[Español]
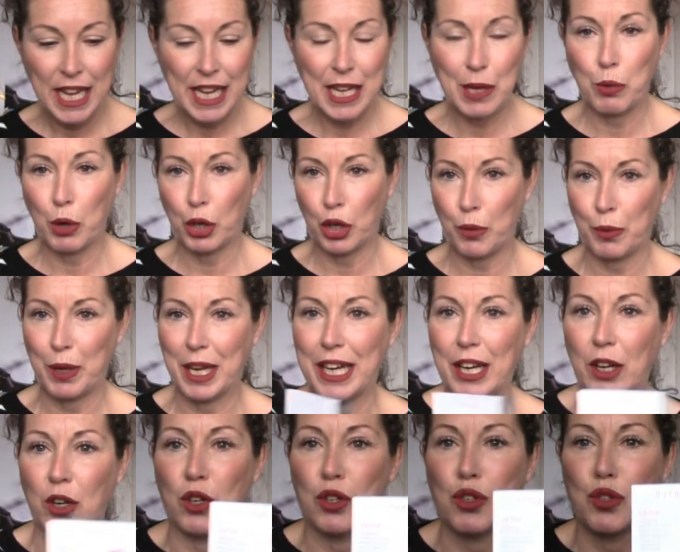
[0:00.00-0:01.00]
Y bueno,
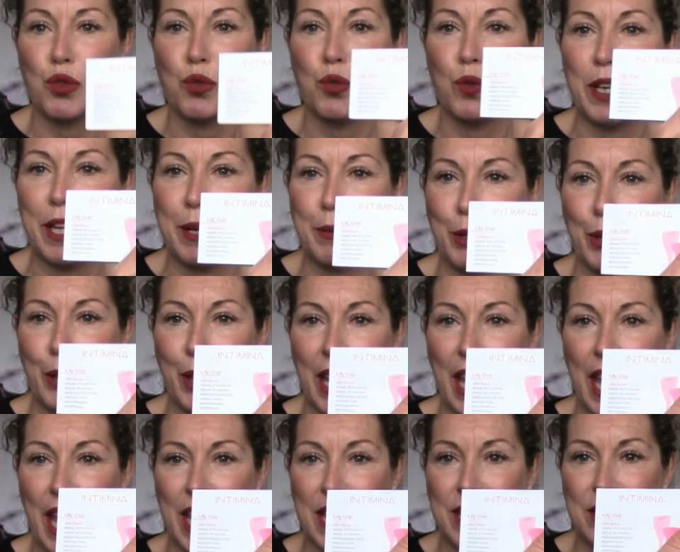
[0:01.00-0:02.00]
viene con su libro
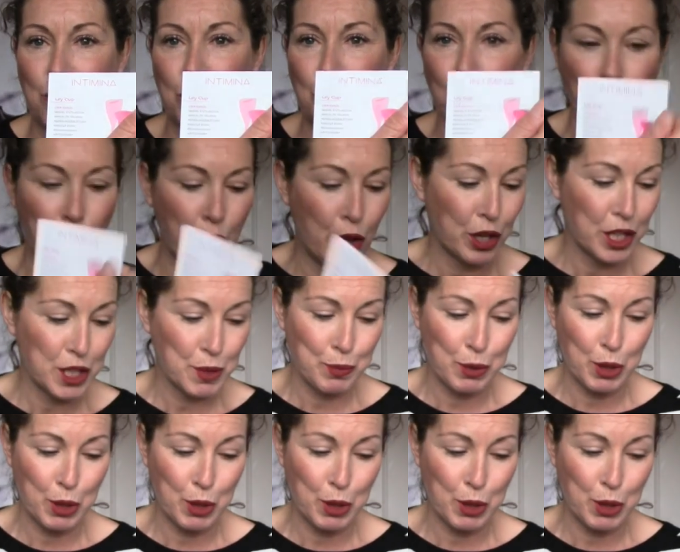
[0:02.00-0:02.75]
de instrucciones,